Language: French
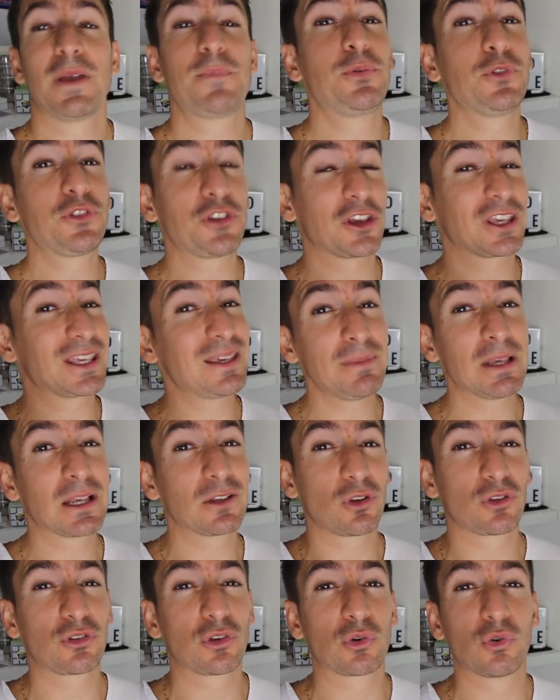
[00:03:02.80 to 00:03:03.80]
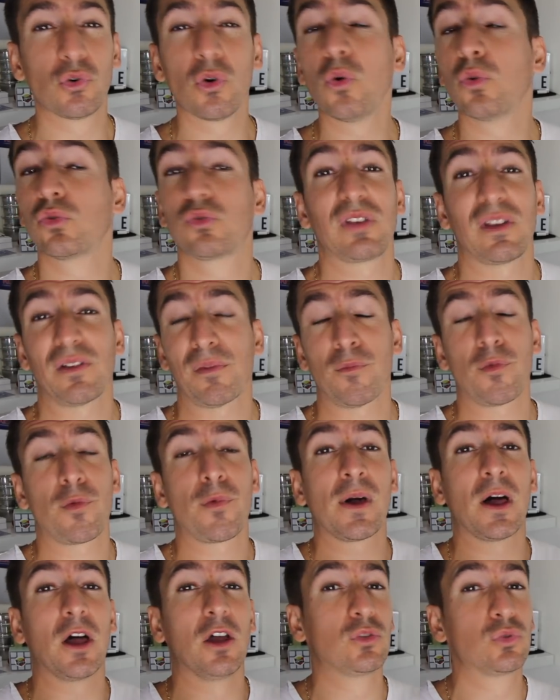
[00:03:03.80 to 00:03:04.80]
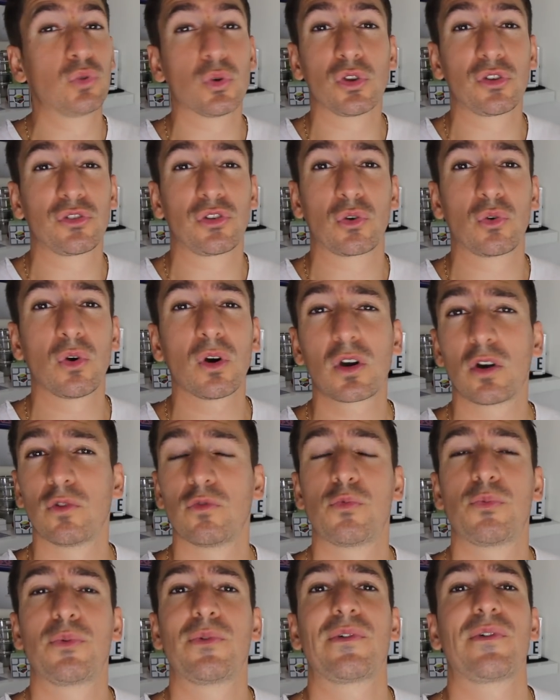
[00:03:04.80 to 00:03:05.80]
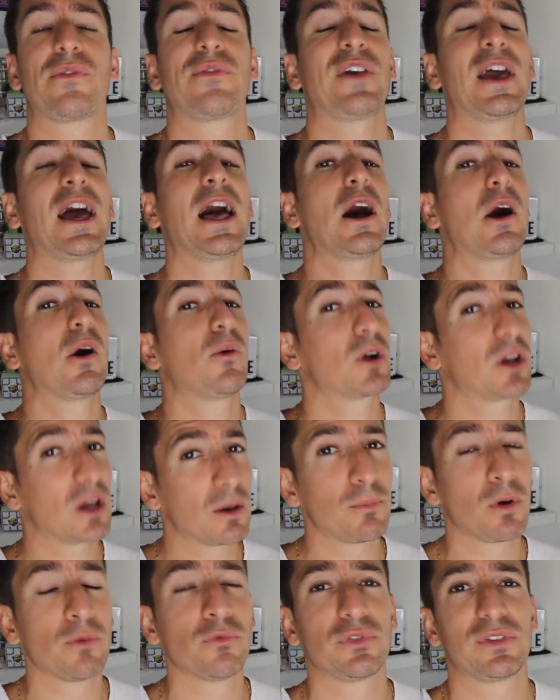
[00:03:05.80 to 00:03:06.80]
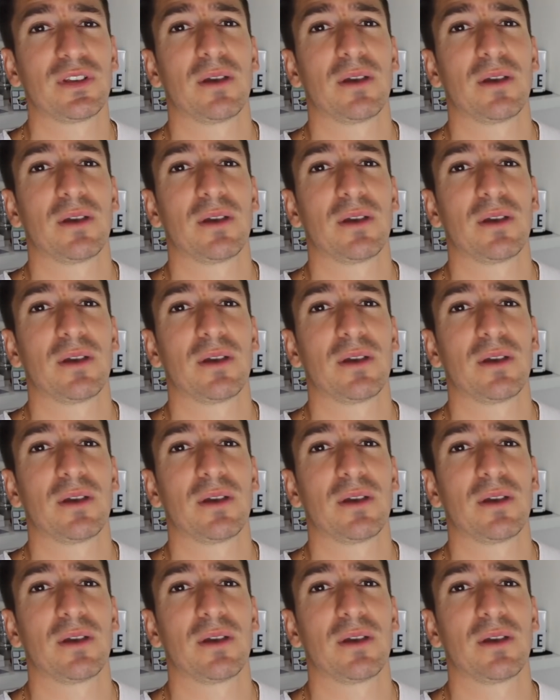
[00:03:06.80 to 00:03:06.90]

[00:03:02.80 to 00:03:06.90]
mais plus un gimmick de secours ou tout simplement un tour de secours que vous pouvez faire bon vous